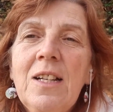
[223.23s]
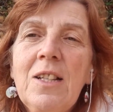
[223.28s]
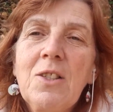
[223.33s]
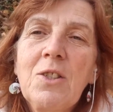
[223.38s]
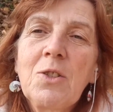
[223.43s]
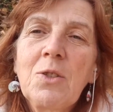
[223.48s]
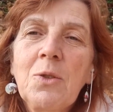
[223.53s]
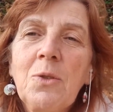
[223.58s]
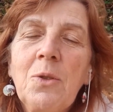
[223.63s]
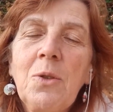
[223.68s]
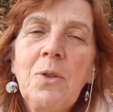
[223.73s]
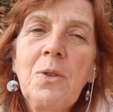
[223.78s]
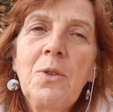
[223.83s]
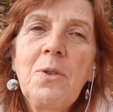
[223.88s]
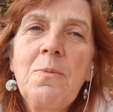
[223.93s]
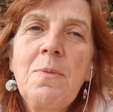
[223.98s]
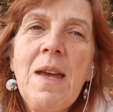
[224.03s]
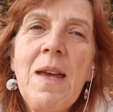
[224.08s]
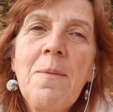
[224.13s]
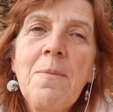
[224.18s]
sont
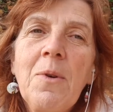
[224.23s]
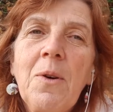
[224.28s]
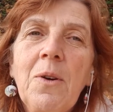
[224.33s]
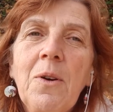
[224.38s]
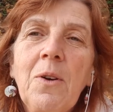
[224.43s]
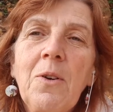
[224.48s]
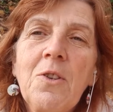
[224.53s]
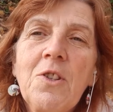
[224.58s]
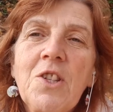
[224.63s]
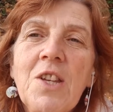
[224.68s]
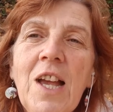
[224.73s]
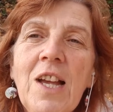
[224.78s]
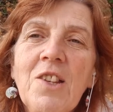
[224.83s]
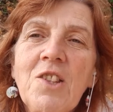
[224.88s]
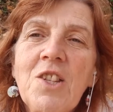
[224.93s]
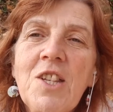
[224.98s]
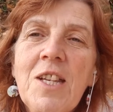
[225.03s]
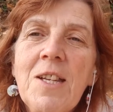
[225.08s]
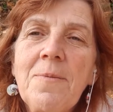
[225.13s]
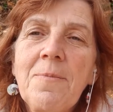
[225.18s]
eux-mêmes
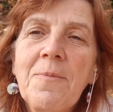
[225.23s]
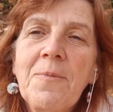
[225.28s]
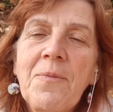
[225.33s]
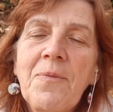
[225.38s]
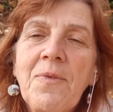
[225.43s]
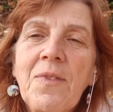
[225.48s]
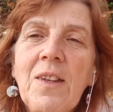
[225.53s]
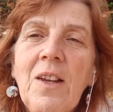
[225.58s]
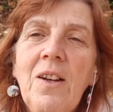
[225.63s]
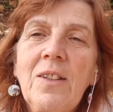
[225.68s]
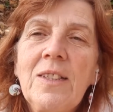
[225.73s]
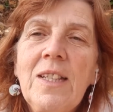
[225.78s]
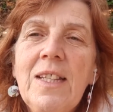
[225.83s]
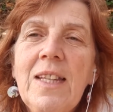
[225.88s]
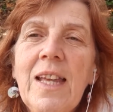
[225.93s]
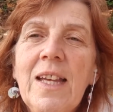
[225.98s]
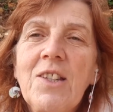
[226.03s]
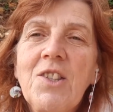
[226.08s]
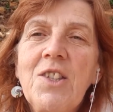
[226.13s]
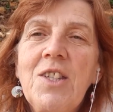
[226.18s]
rechargés en
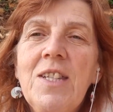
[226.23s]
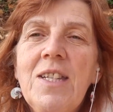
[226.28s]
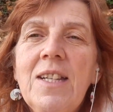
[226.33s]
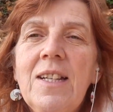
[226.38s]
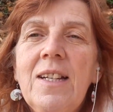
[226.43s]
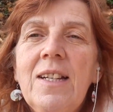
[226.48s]
énergie,